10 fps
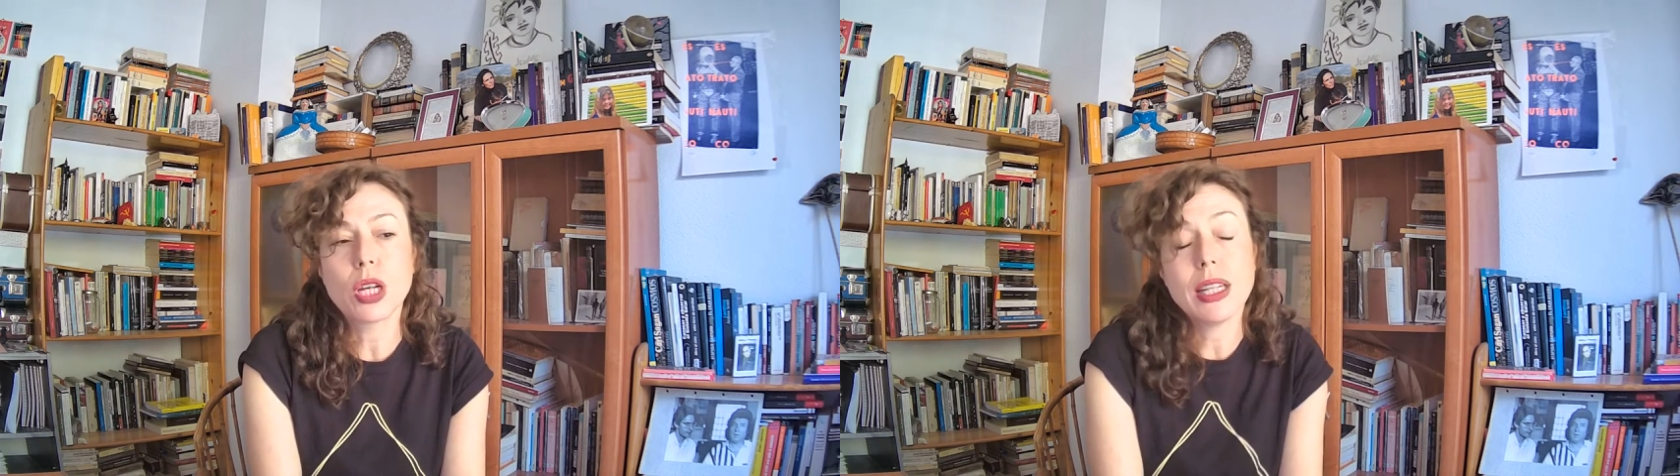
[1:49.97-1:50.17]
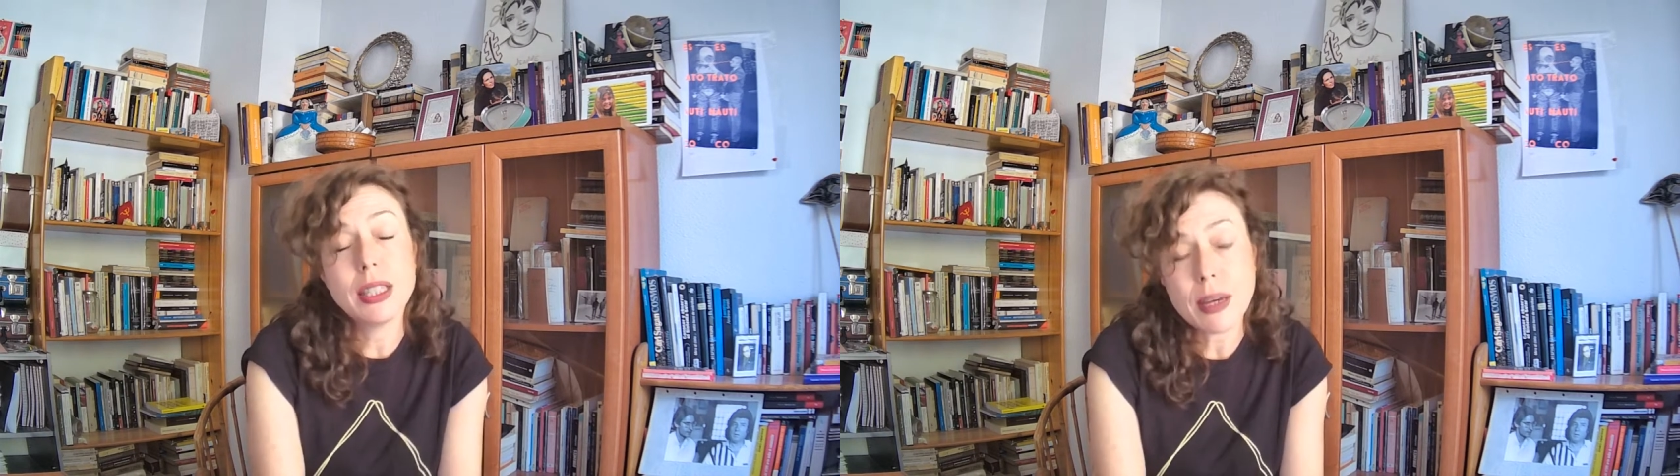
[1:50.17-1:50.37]

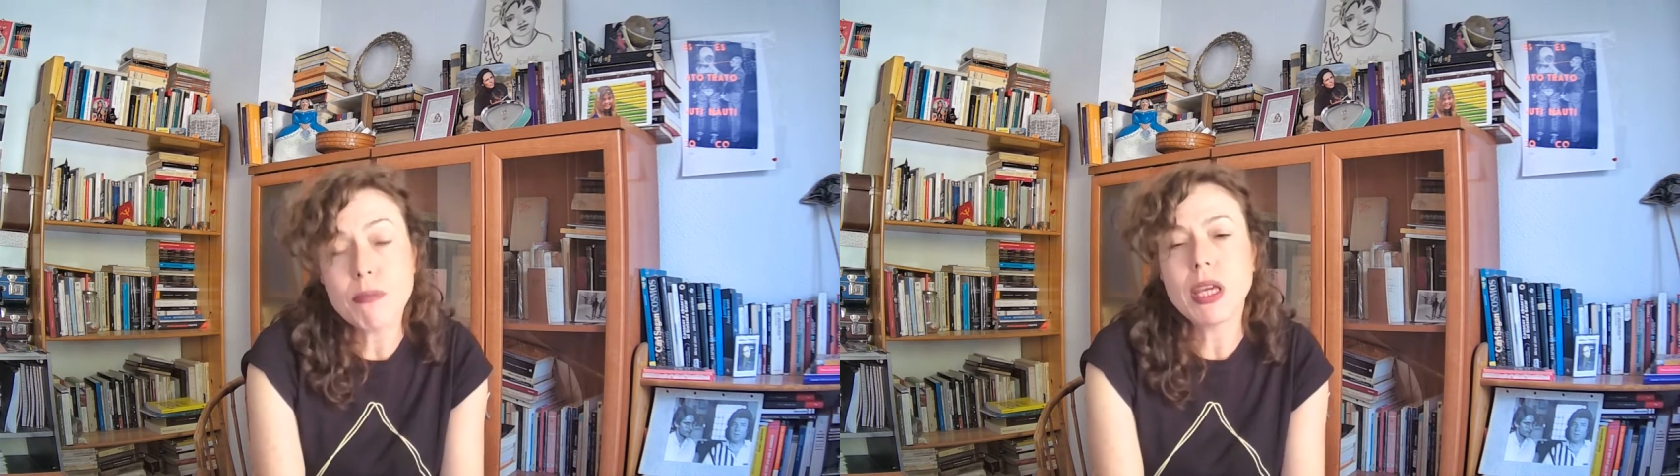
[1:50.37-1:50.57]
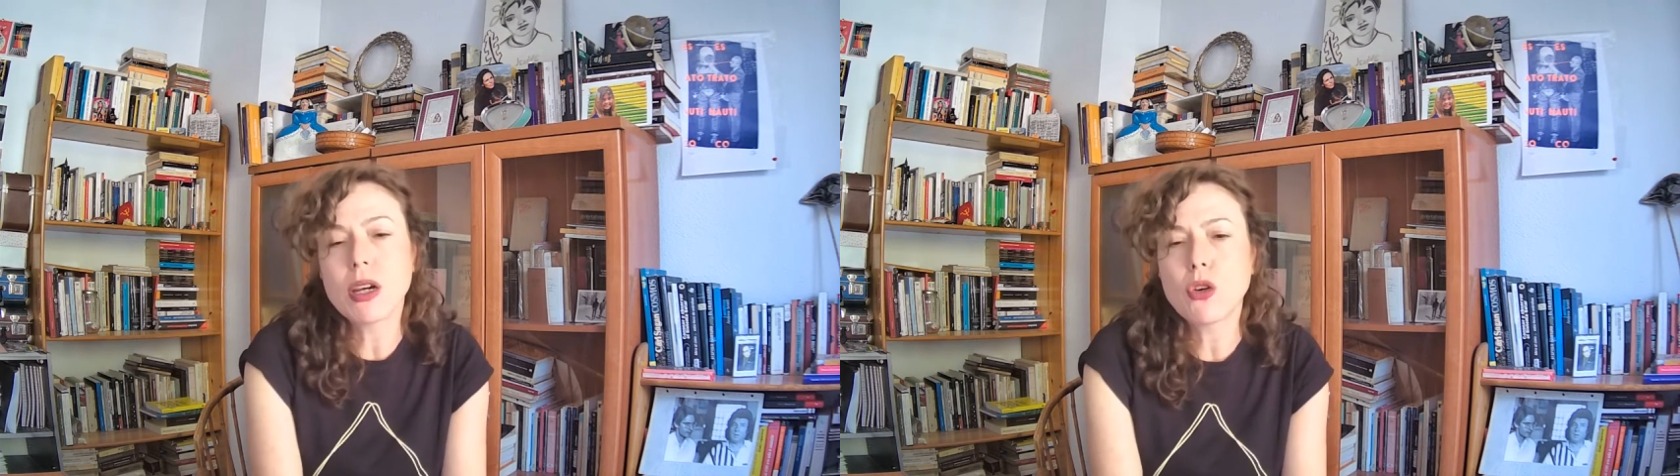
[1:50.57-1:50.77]
y
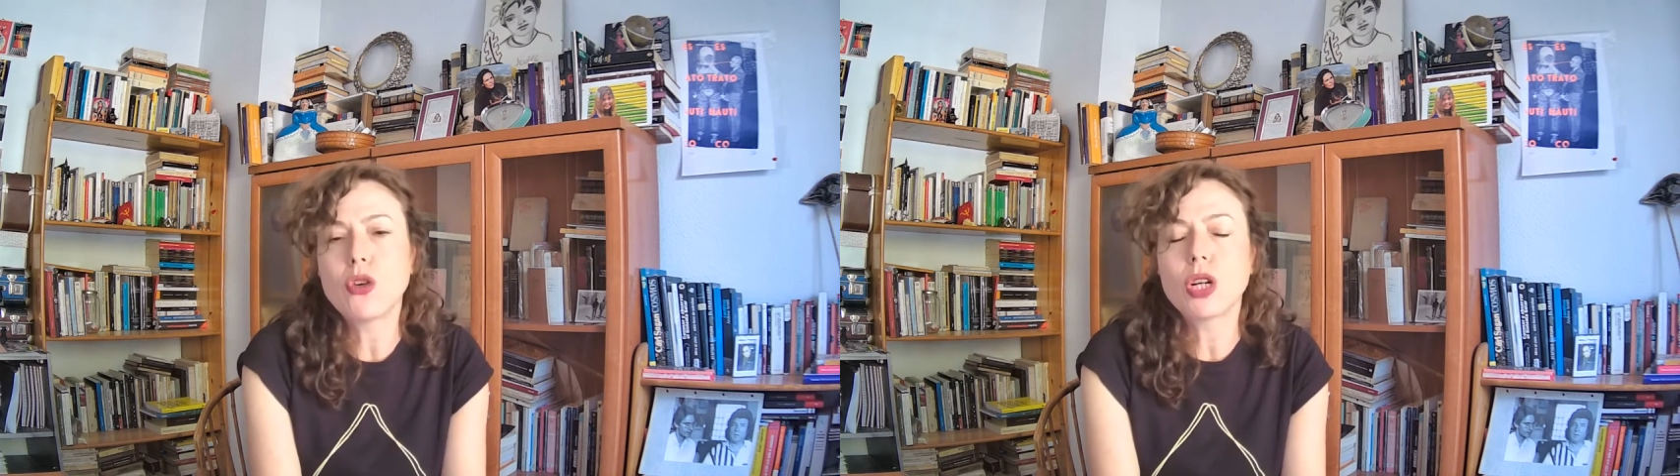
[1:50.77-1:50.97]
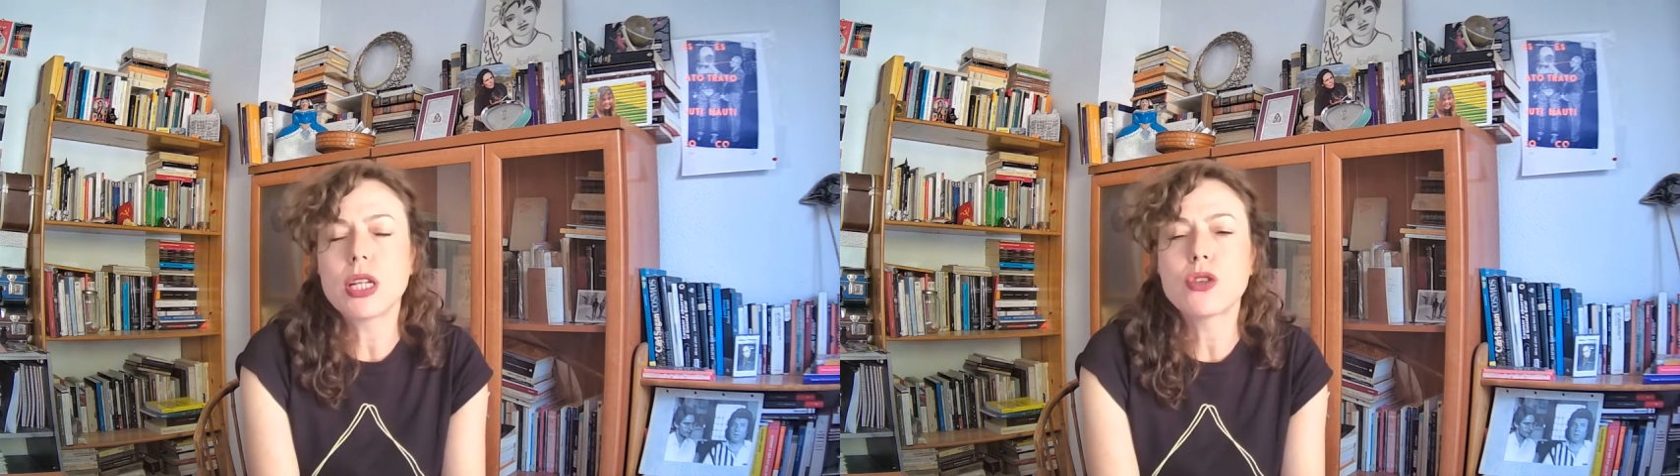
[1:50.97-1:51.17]
también
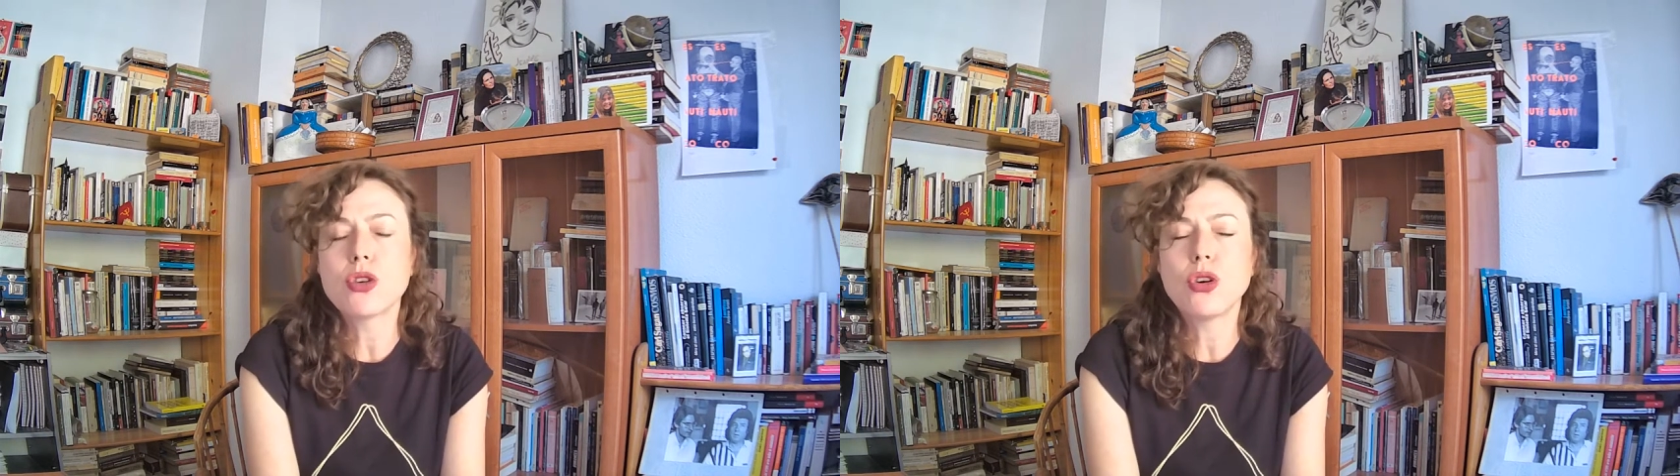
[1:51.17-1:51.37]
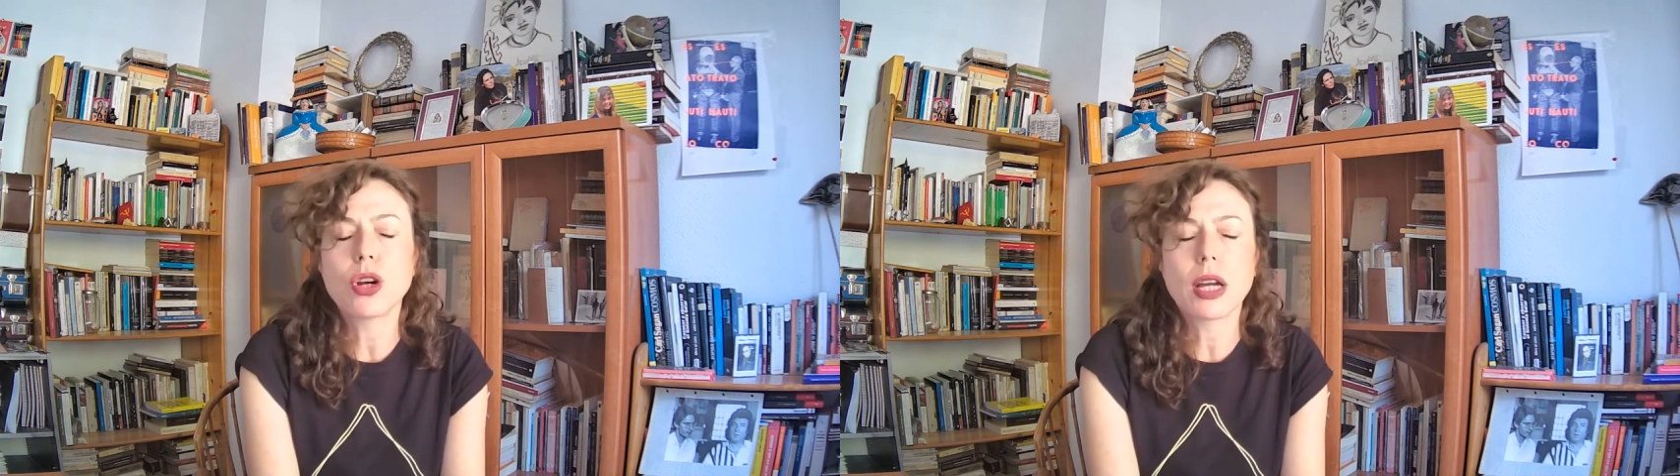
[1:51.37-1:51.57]
con
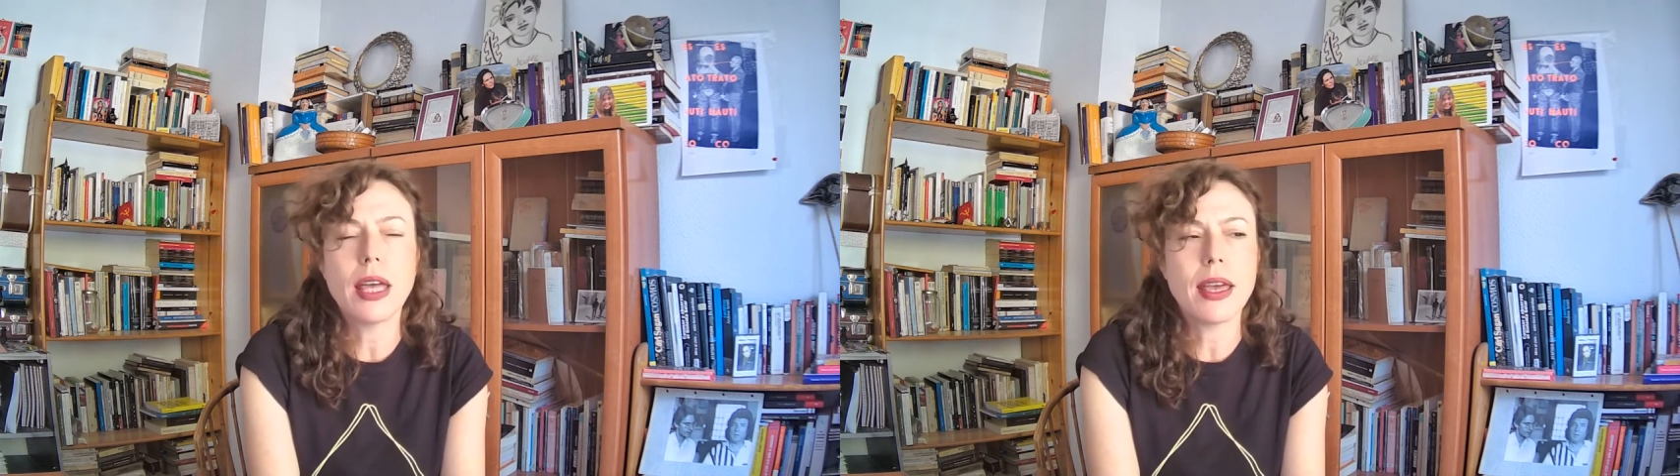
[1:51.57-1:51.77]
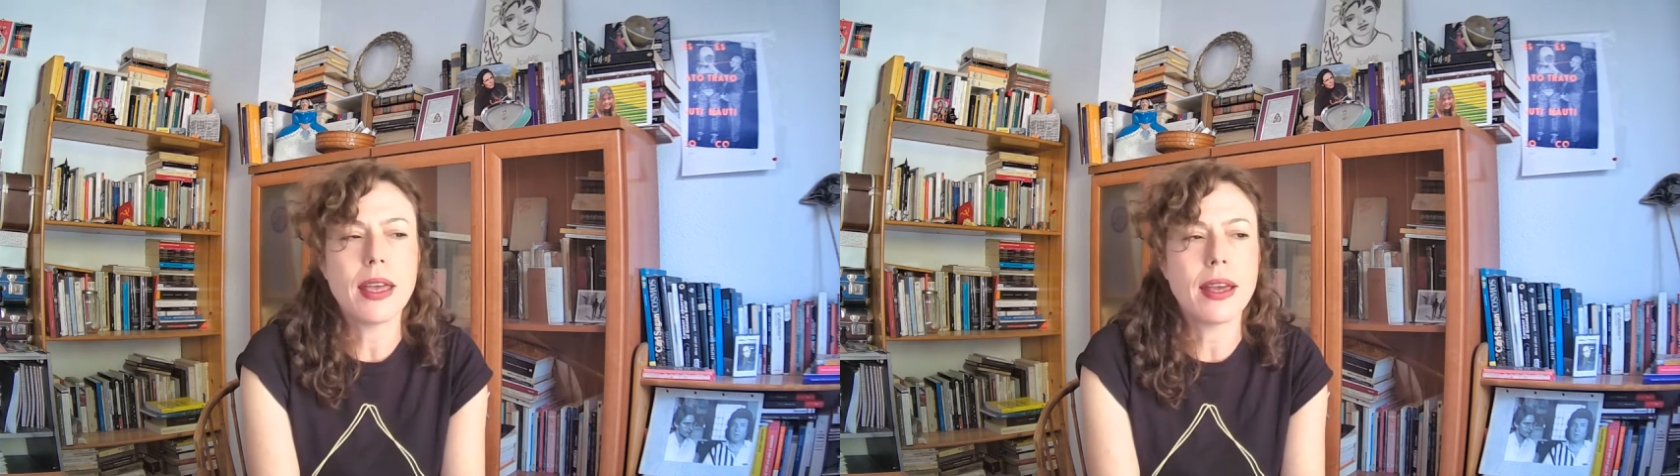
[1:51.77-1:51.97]
eso
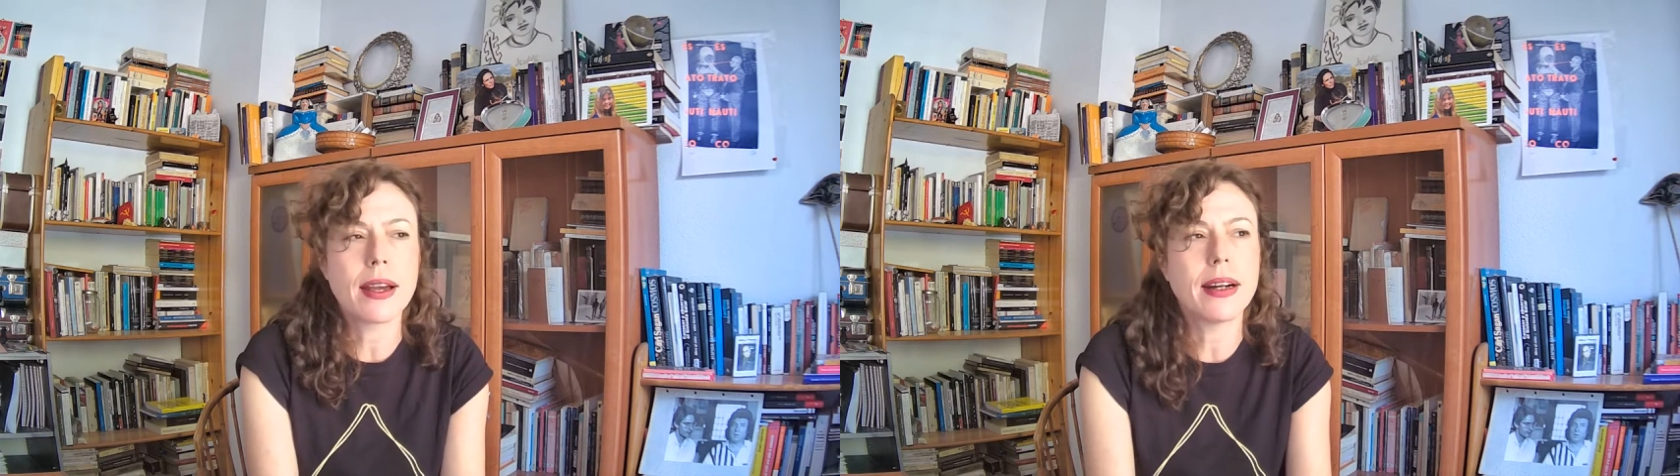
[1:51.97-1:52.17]
eh,